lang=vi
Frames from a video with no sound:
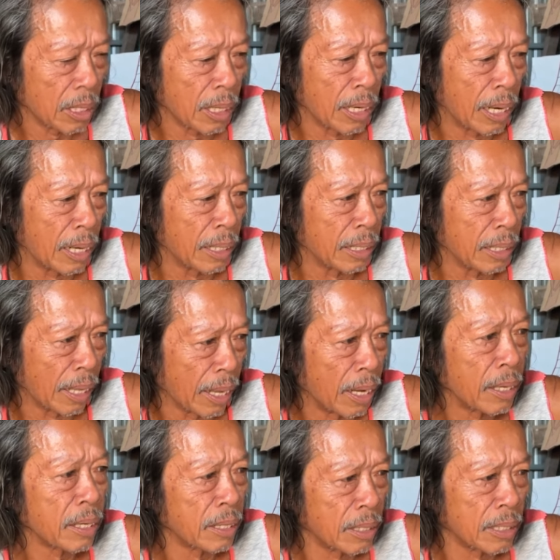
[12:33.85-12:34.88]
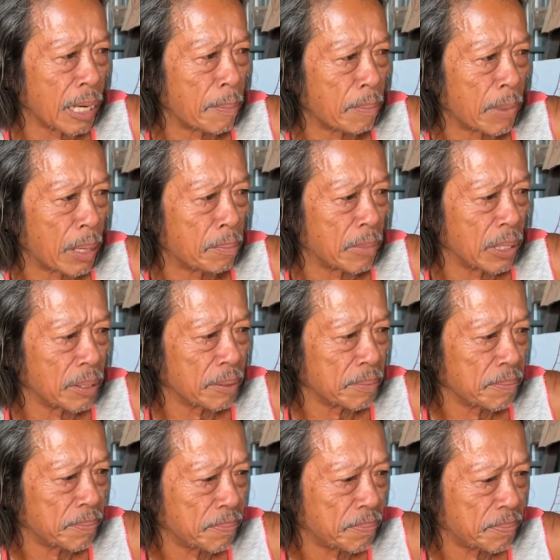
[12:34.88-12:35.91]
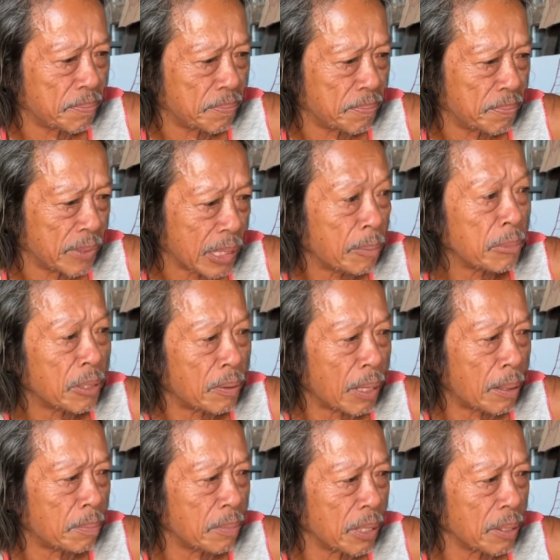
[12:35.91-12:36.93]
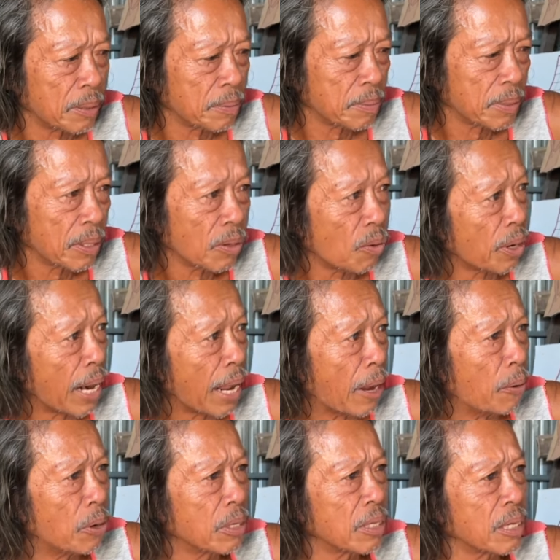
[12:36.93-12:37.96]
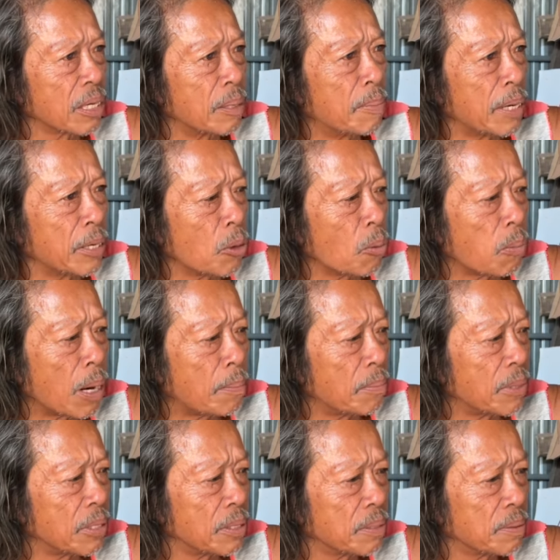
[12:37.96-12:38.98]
chừng vẽ cỡ năm năm rồi à năm ờ. sáu năm rồi ờ. còn đẻo thì có mấy chục năm rồi